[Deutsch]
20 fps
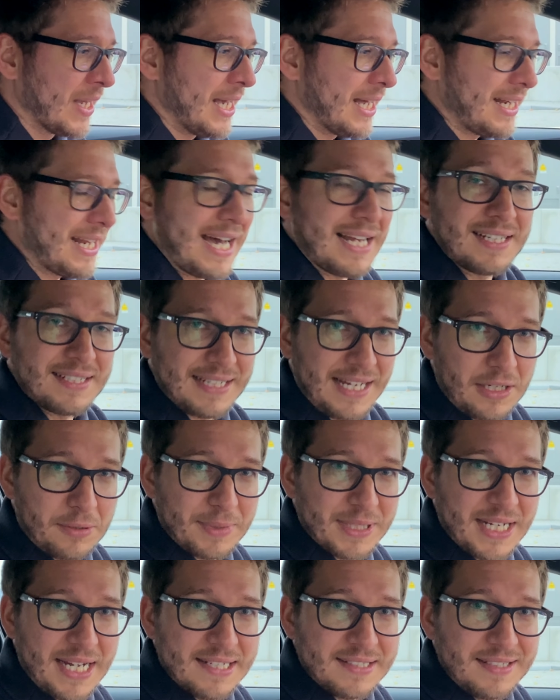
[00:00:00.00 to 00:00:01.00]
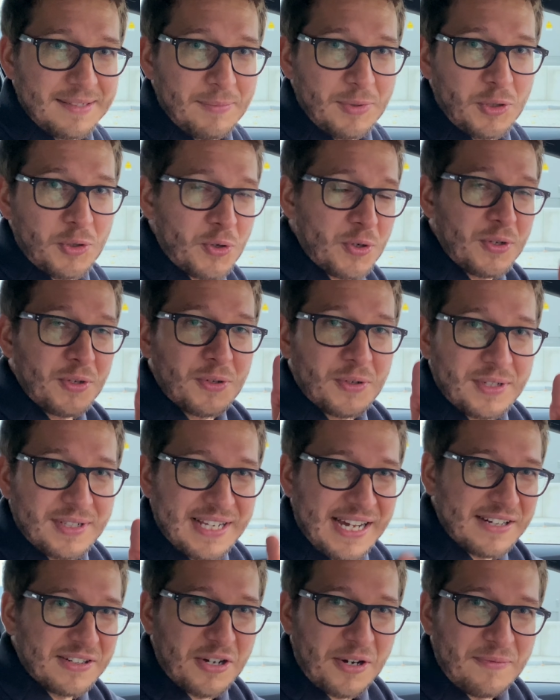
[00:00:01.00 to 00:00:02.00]
Lade ich da nochmal 30 Minuten und
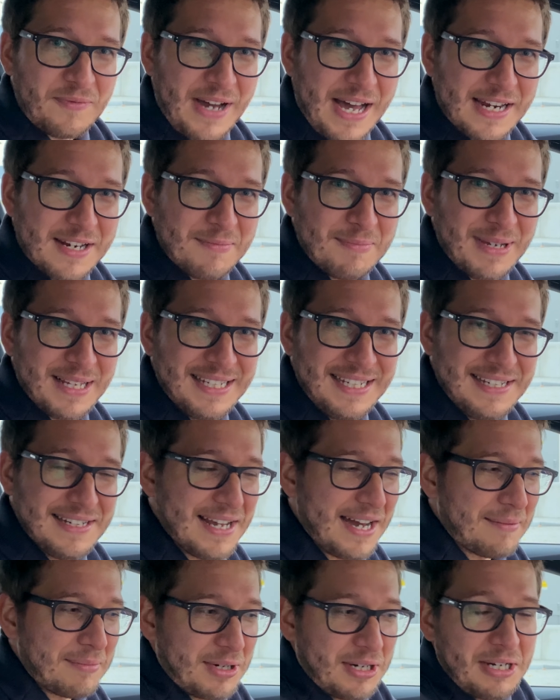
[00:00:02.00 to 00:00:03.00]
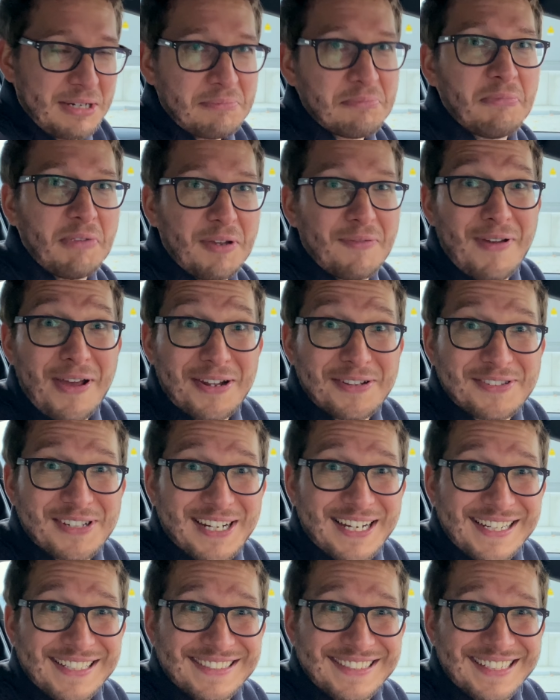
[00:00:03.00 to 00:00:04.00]
dann kommen wir an in Berlin, aber ihr werdet es ja gleich